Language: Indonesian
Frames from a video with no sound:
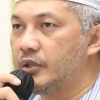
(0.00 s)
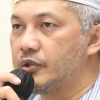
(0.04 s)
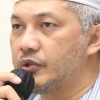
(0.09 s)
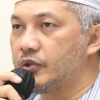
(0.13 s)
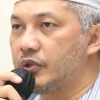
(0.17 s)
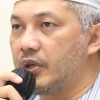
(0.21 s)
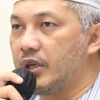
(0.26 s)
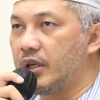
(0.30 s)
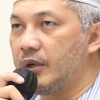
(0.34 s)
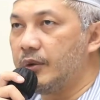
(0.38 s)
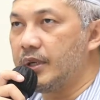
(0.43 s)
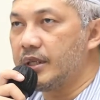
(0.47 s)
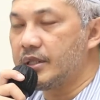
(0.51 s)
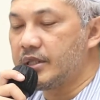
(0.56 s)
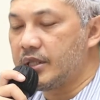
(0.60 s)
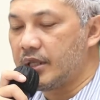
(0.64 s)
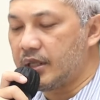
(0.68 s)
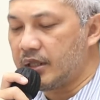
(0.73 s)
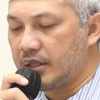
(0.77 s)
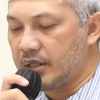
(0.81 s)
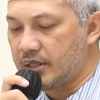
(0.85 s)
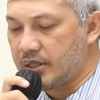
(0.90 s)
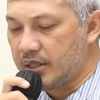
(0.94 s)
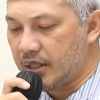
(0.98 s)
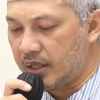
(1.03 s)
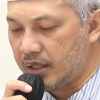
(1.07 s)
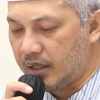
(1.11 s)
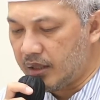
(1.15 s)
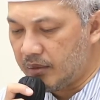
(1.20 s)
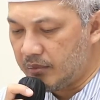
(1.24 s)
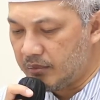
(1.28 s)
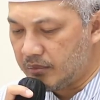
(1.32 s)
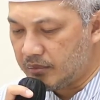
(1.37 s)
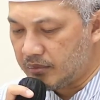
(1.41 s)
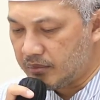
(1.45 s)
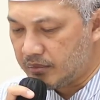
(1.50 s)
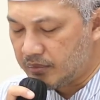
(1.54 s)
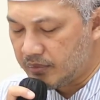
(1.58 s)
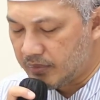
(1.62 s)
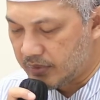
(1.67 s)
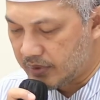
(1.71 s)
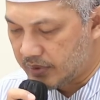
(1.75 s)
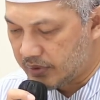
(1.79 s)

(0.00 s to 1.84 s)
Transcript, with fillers: Salawat serta salam